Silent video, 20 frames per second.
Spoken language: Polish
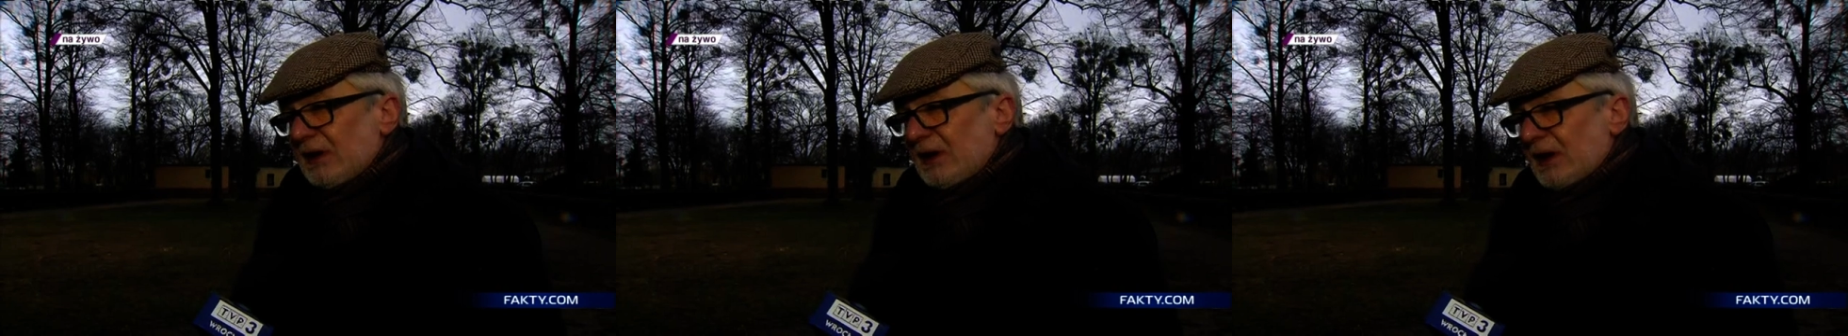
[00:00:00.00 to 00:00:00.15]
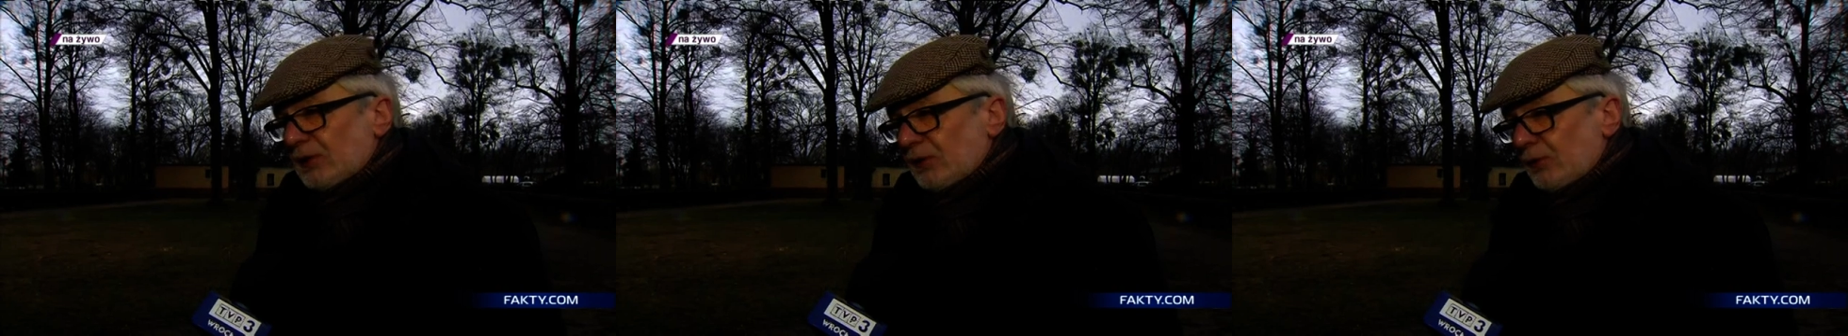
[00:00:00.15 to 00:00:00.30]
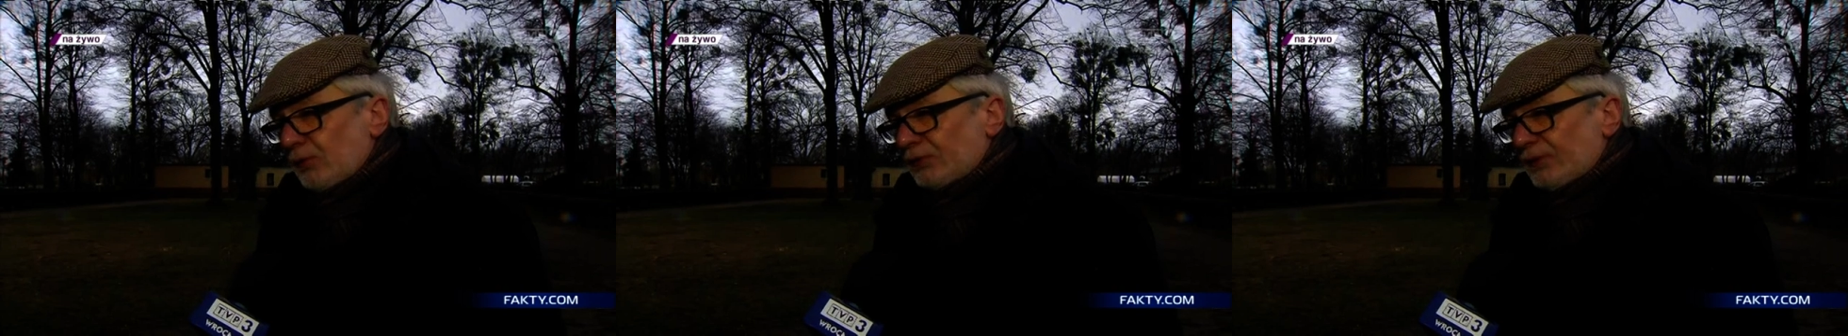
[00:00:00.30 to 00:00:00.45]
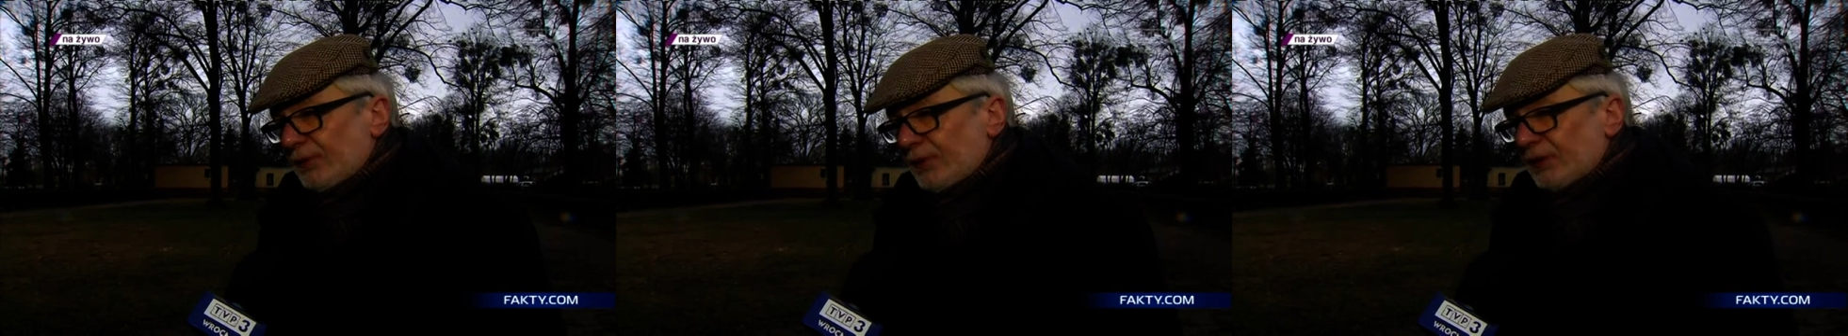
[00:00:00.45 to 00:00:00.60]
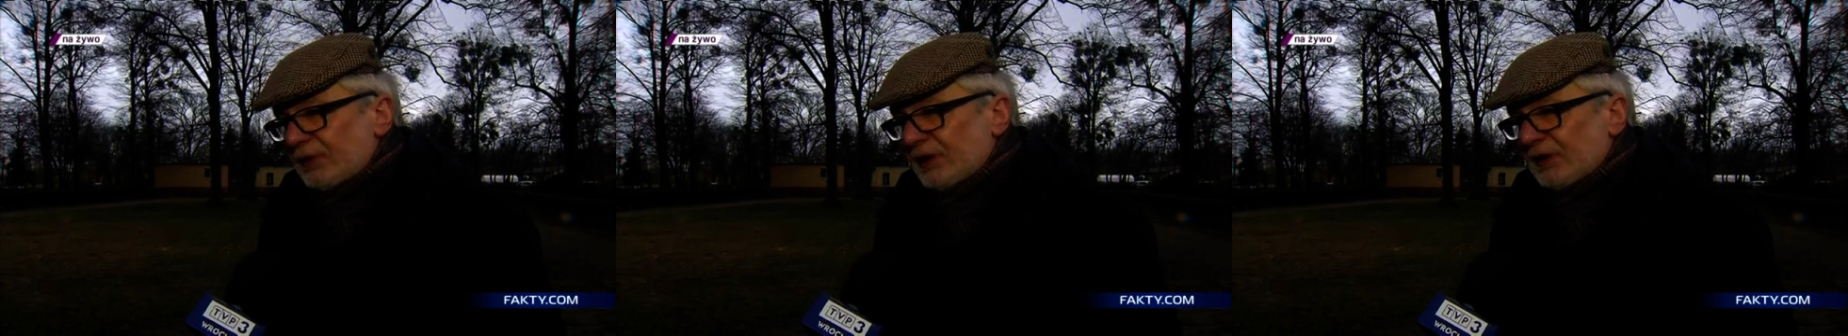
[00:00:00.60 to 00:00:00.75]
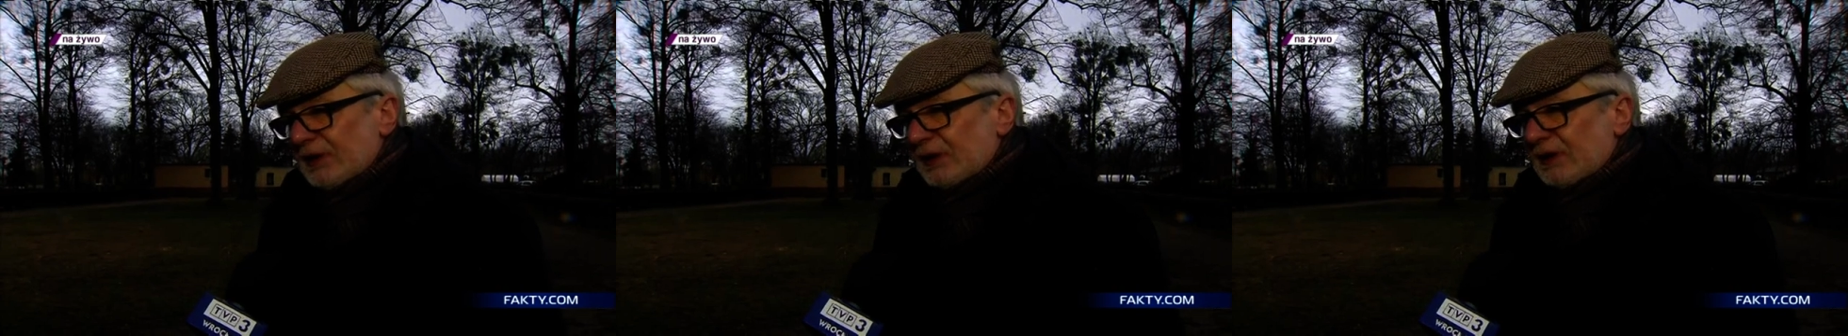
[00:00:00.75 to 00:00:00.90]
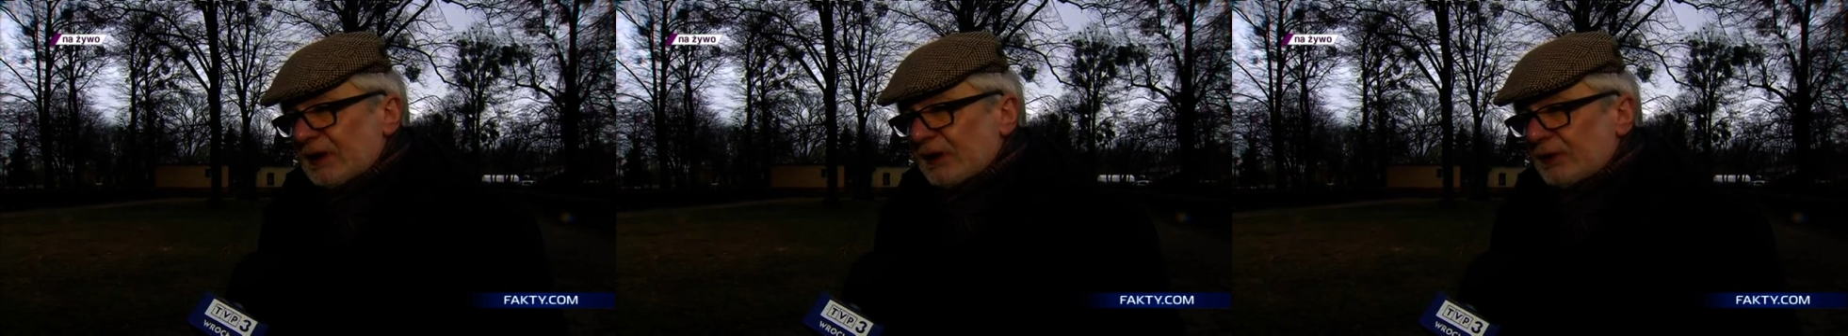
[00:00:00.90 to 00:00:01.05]
jako
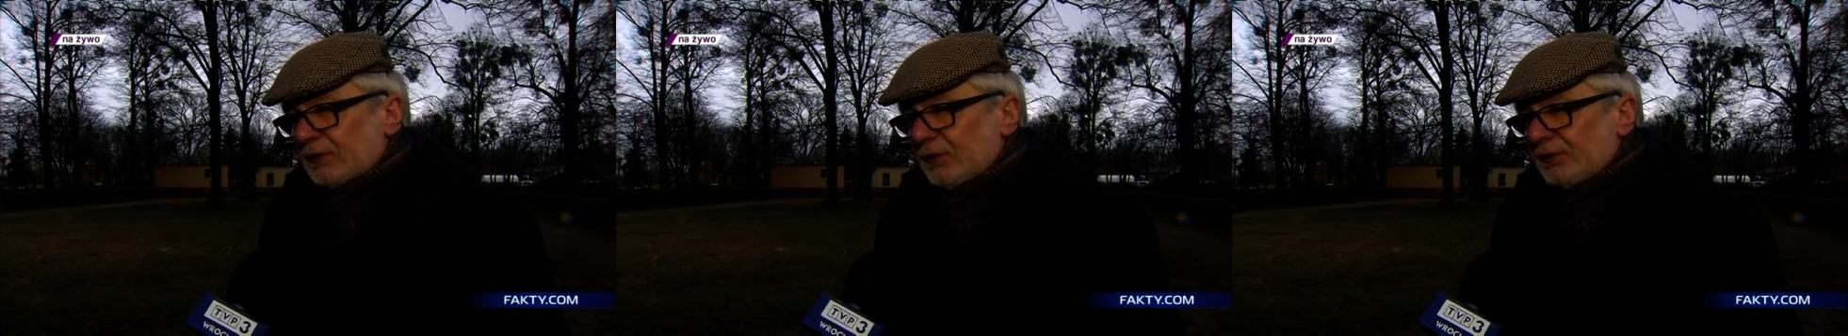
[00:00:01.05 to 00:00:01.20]
uzupełnienie dla